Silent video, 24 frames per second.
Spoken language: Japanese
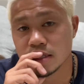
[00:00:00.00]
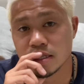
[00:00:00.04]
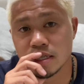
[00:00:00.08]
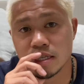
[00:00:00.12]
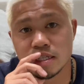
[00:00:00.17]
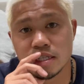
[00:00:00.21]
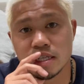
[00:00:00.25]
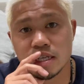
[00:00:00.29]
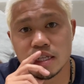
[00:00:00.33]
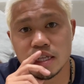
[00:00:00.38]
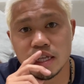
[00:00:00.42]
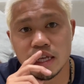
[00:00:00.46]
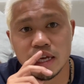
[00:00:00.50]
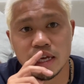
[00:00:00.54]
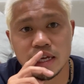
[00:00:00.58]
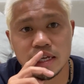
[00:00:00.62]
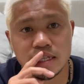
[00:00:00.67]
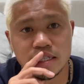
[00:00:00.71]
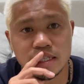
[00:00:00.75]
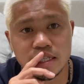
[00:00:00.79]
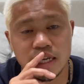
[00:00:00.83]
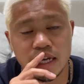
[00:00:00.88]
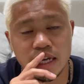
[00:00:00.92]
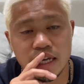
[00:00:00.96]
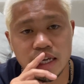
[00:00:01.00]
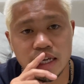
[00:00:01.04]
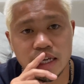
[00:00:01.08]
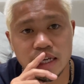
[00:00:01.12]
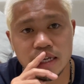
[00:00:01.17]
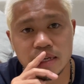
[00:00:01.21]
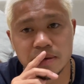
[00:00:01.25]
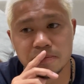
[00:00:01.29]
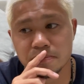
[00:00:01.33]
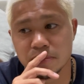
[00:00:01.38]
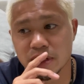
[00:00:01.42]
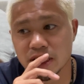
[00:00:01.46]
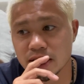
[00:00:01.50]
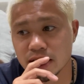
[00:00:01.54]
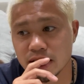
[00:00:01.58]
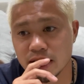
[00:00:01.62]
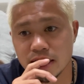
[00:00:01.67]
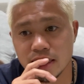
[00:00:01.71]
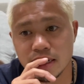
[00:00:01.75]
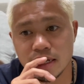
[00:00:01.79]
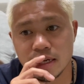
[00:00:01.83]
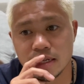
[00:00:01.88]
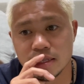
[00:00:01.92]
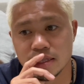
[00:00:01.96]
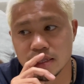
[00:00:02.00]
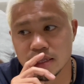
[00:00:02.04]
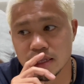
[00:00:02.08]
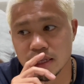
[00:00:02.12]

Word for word: 全然ね、試合、まあ出れなかっ